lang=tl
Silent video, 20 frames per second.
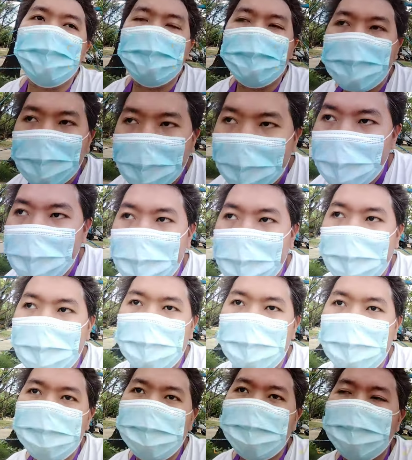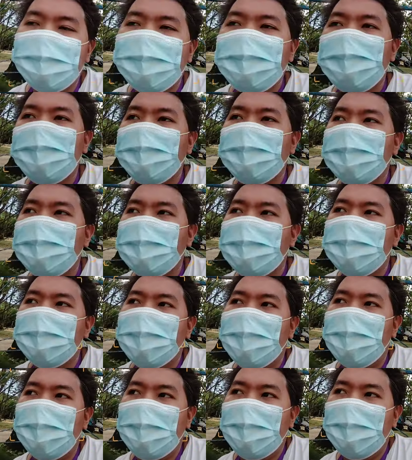Kay
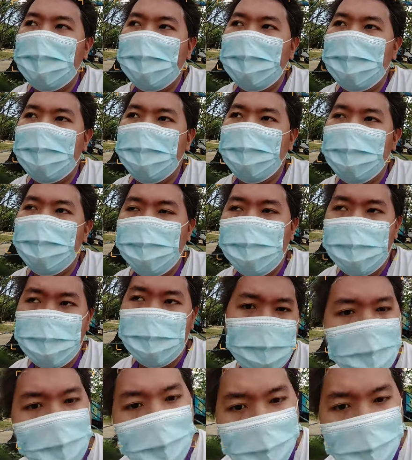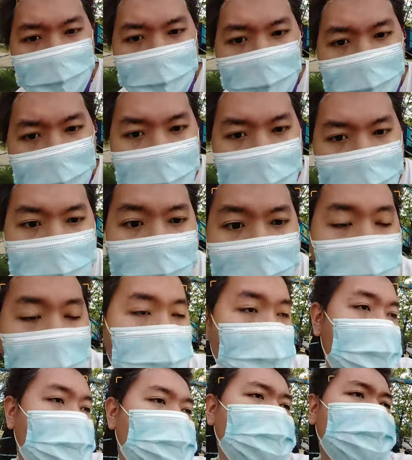uh, oh, nag-overthink din
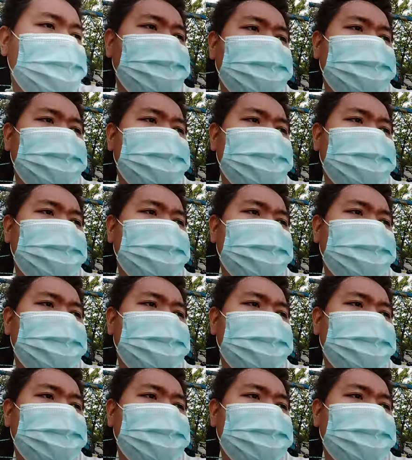ako.